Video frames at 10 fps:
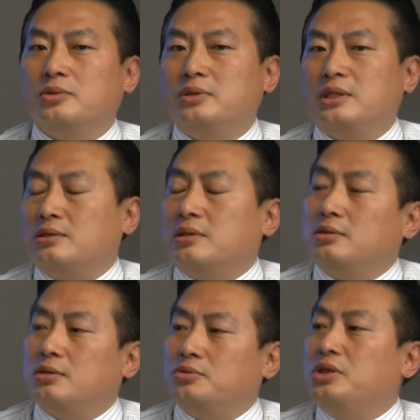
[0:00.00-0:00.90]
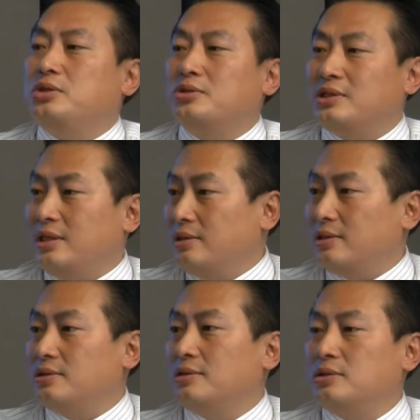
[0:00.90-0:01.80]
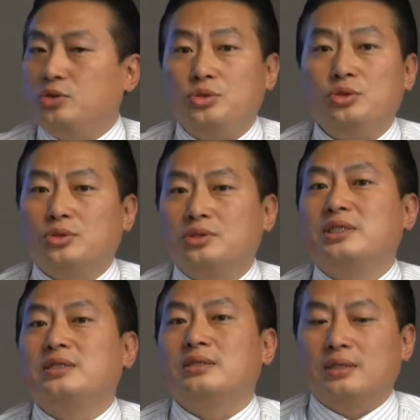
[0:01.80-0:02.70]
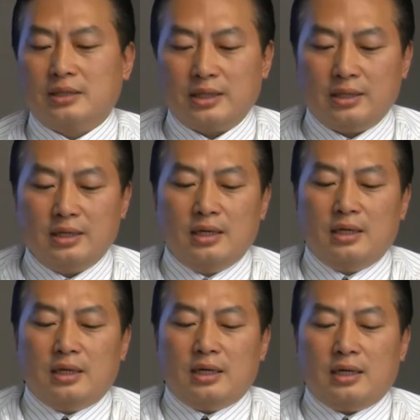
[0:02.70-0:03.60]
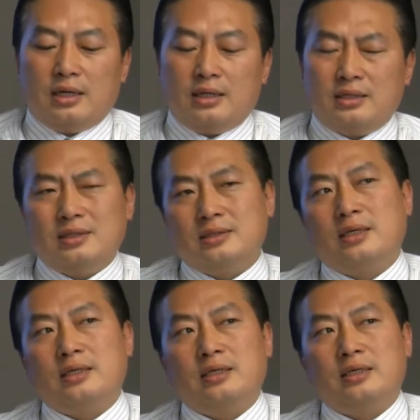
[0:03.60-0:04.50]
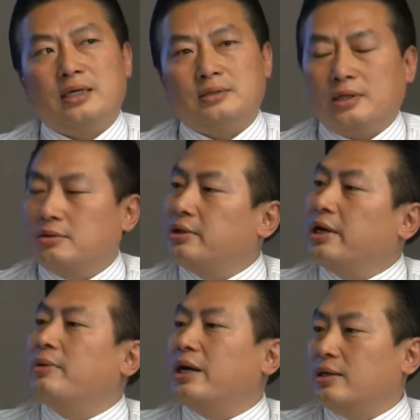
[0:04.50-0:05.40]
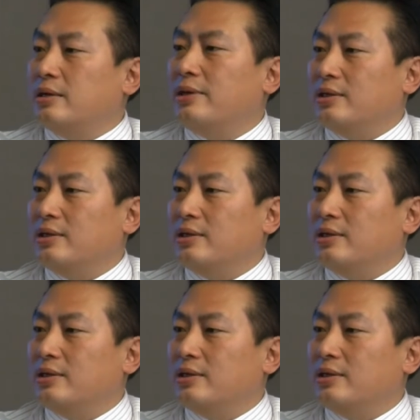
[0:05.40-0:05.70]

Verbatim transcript: 谓讲叫做 regional center 就是区域中心。OK，啊，现在应该有超过两百个了吧？